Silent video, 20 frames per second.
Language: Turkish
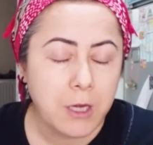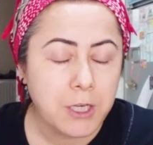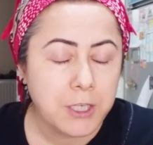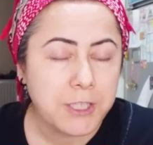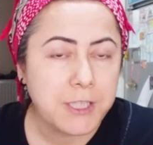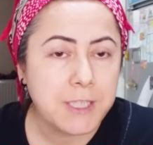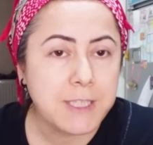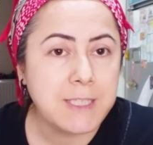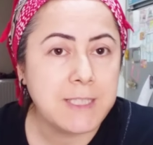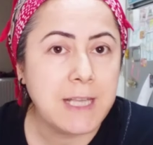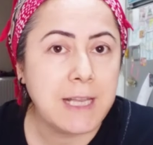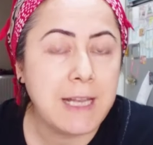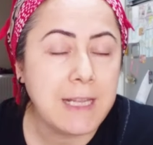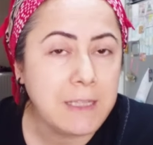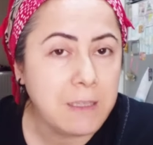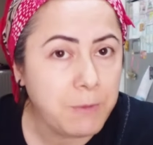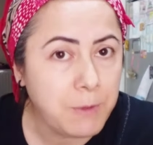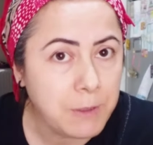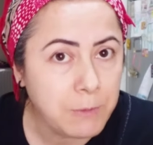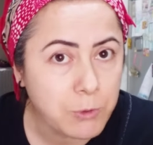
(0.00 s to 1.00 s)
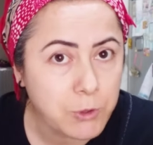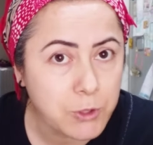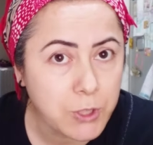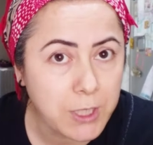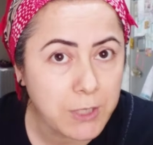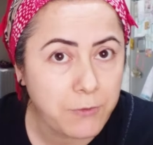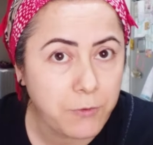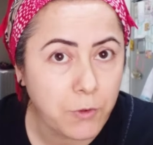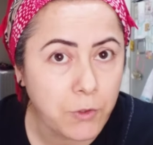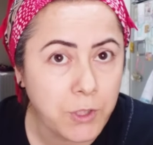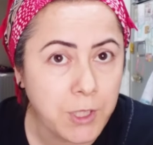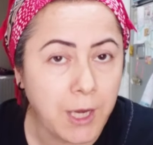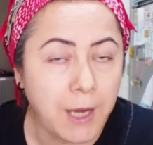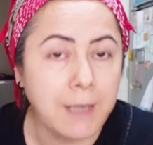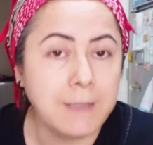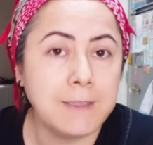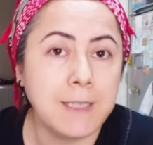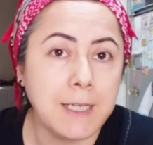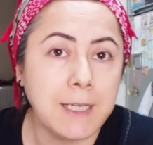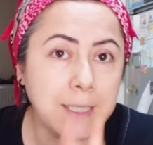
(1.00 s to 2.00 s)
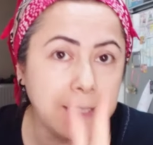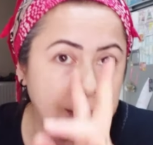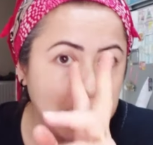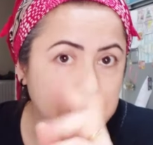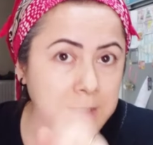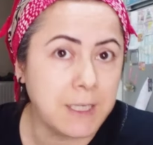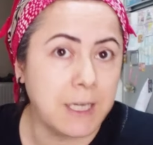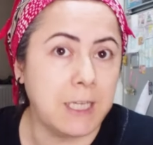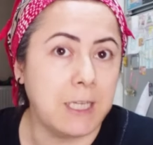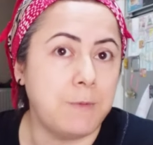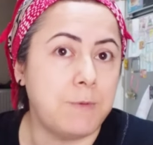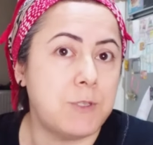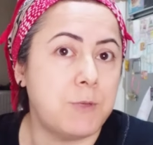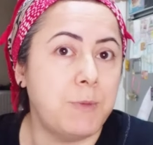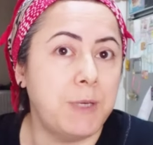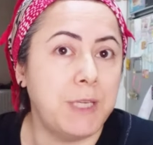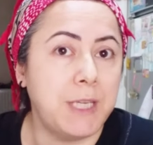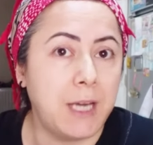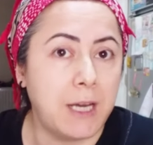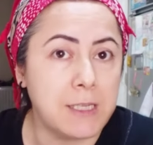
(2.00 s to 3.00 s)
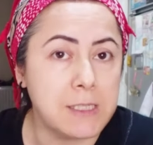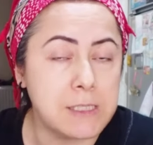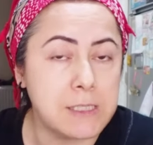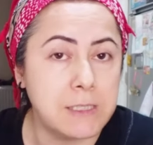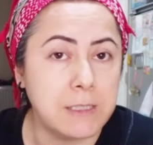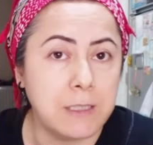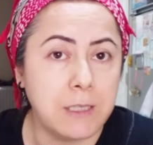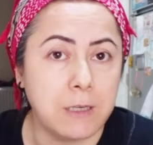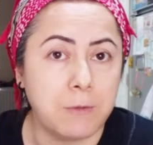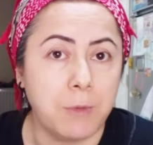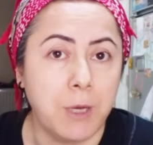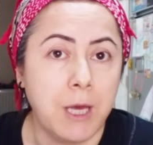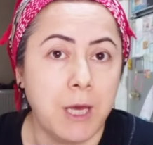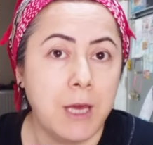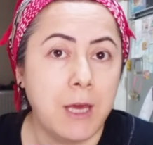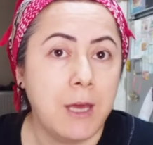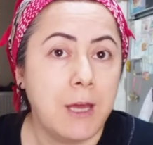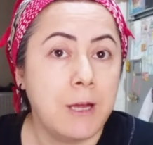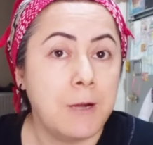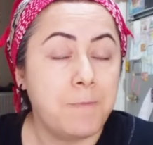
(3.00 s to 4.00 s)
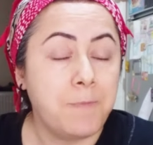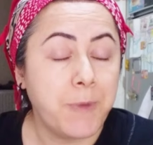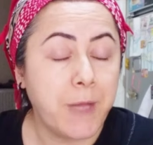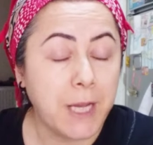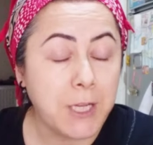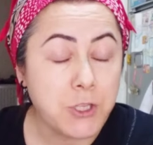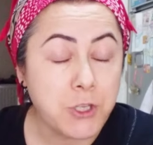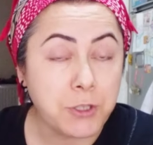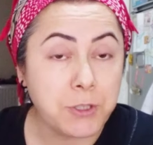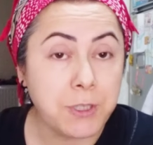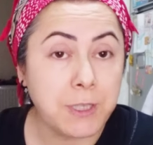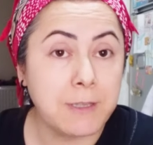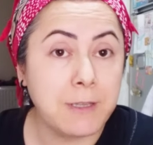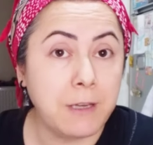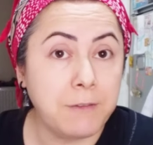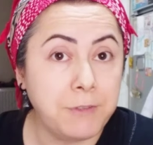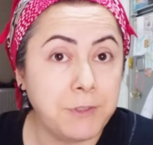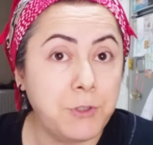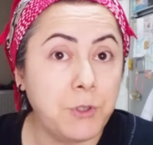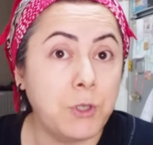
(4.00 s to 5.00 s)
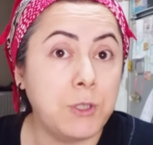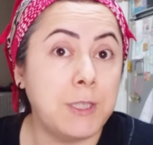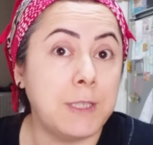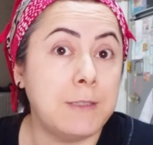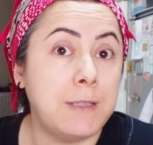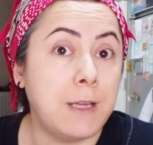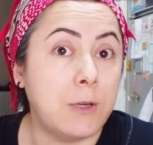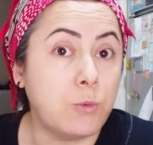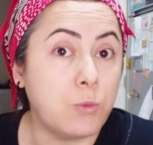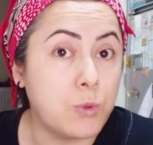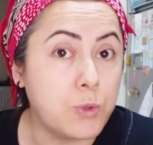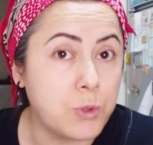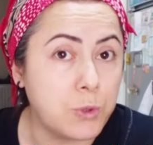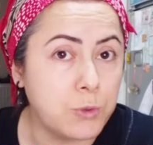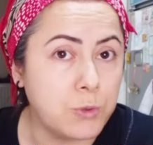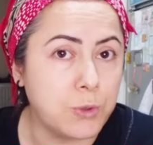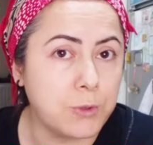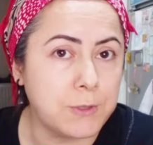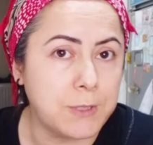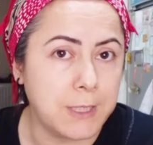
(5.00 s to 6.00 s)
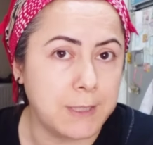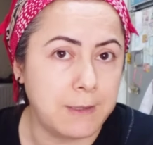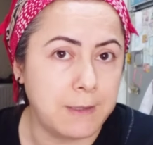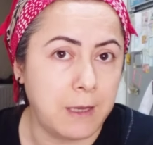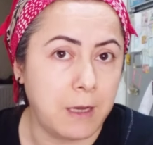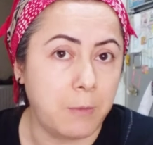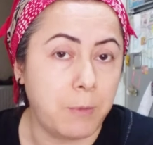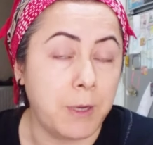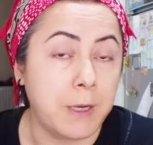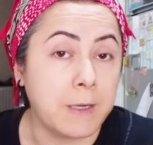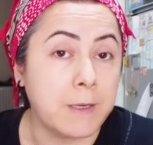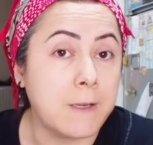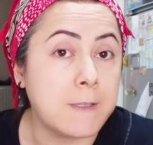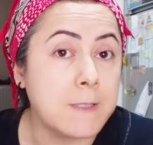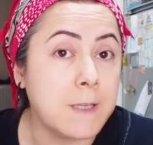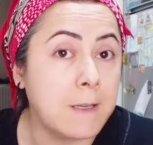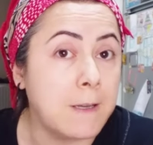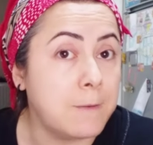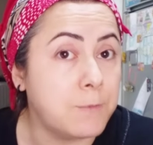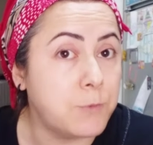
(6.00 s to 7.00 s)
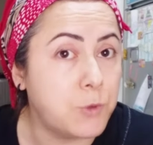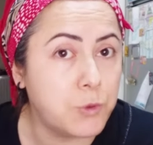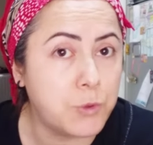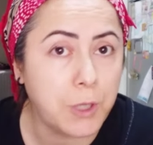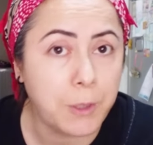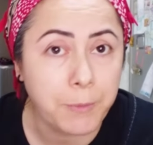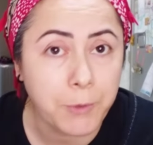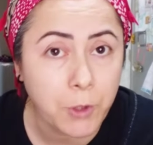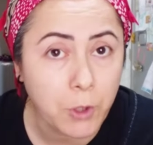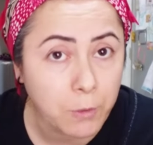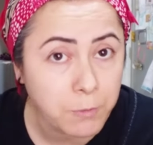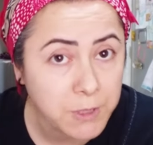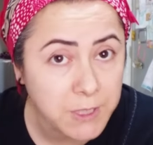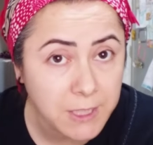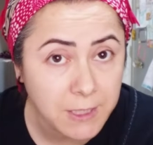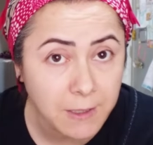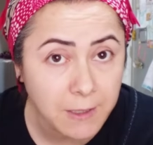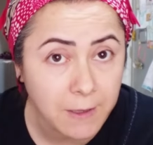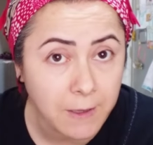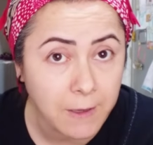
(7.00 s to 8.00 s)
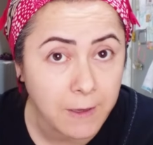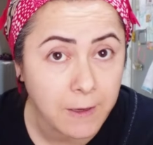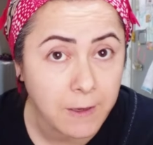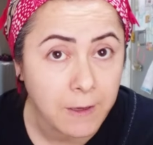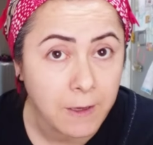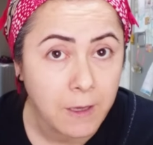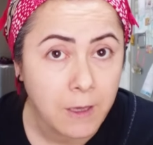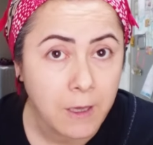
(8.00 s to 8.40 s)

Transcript: Kız deletti beni bu telefon ya hatta iki tane takipçime yazdım. Açık dediler videoyu dediler uzun tut dediler bana. Kız anam tutamıyorum ki.